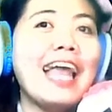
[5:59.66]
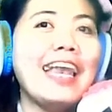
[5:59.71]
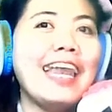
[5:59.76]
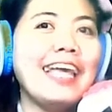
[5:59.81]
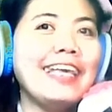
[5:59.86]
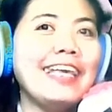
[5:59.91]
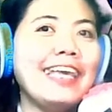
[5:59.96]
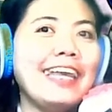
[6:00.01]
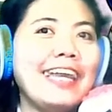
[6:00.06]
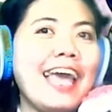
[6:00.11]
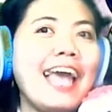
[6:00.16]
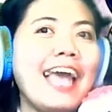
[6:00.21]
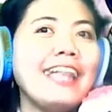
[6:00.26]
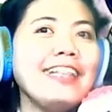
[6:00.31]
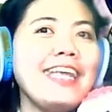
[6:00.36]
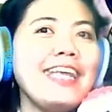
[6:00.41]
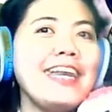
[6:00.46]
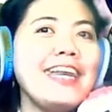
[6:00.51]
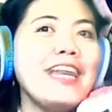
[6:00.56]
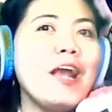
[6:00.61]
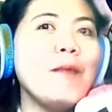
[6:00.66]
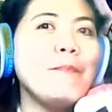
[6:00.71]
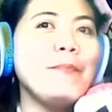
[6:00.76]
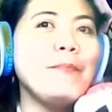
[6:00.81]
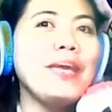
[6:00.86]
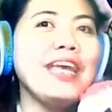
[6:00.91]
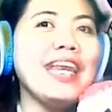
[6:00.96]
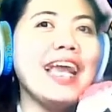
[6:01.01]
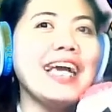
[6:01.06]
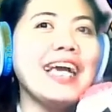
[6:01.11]
lagyan natin ng
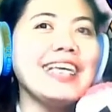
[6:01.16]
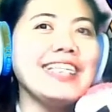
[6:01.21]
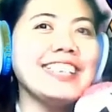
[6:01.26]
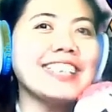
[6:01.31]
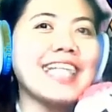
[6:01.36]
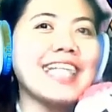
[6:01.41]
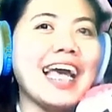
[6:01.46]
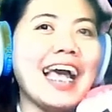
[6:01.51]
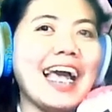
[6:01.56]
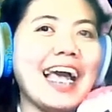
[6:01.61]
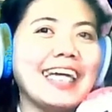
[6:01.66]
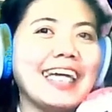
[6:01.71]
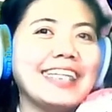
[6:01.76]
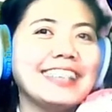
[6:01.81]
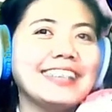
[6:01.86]
bilang isa.